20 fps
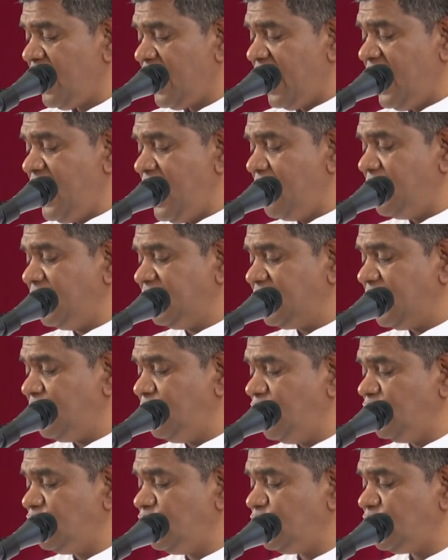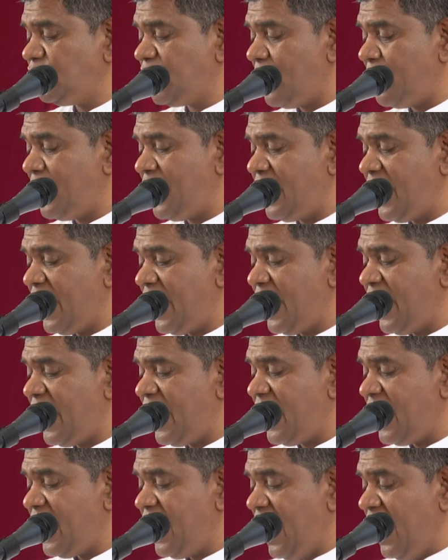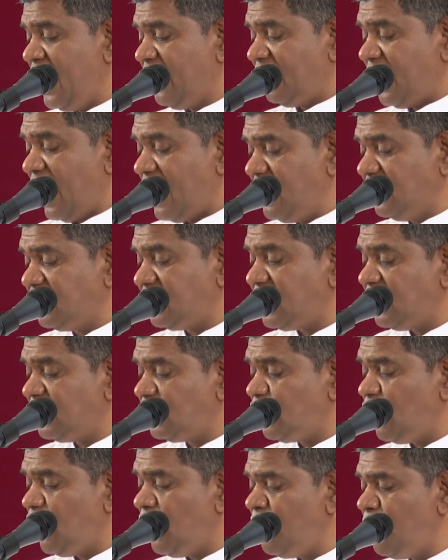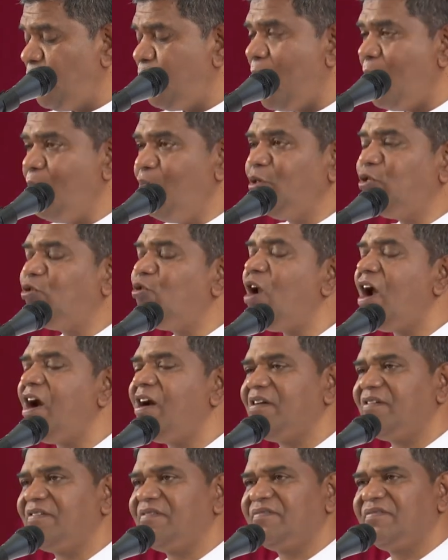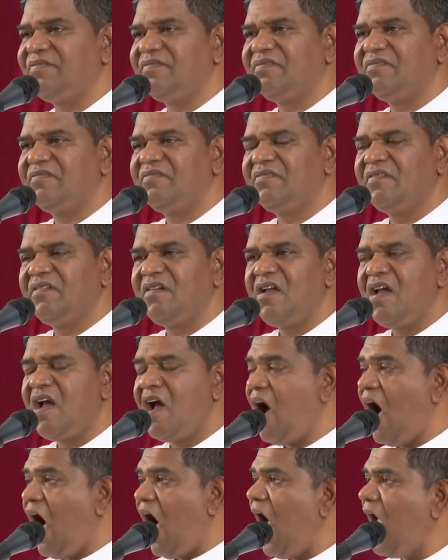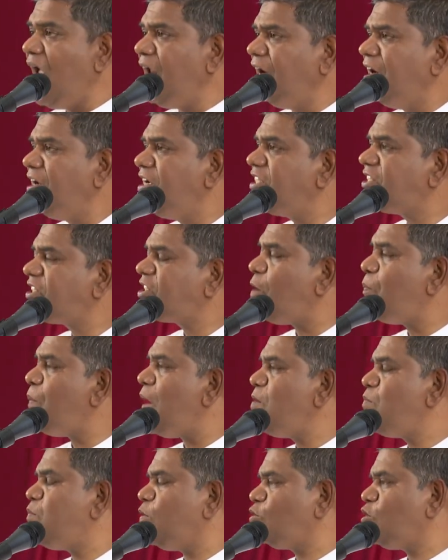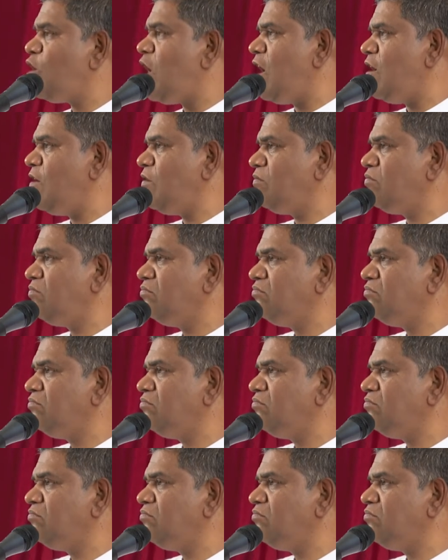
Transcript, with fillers: రెండవ చండి చూశామంటే తన శిష్యులను పంపుతున్నాడు ఆయన డిస్టర్బ్ అయిపోతున్నాడు